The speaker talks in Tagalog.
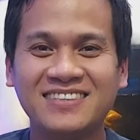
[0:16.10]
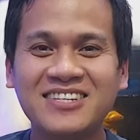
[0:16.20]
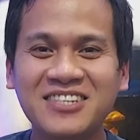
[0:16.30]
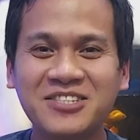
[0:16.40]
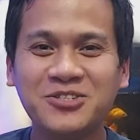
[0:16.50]

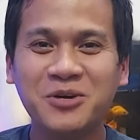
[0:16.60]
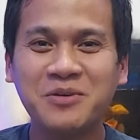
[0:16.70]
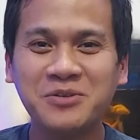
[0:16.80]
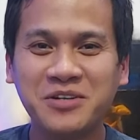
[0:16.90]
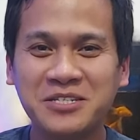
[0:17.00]
This is Joe
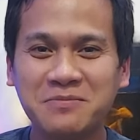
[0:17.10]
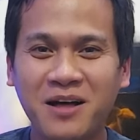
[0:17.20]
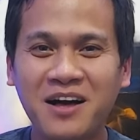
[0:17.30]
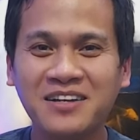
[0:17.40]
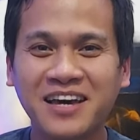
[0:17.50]
and Reyes
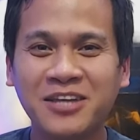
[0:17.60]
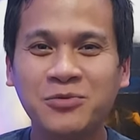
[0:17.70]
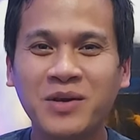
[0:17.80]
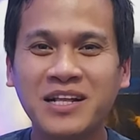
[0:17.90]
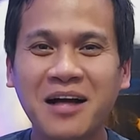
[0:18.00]
Vlog
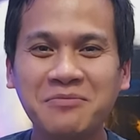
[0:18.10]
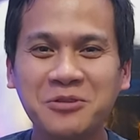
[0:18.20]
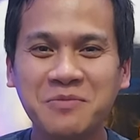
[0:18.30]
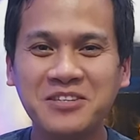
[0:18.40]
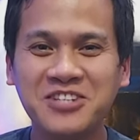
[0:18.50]
and
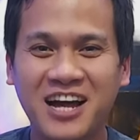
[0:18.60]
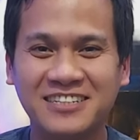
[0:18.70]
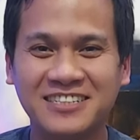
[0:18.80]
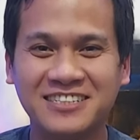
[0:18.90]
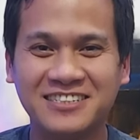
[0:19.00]
welcome to my
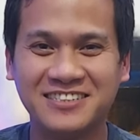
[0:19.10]
channel.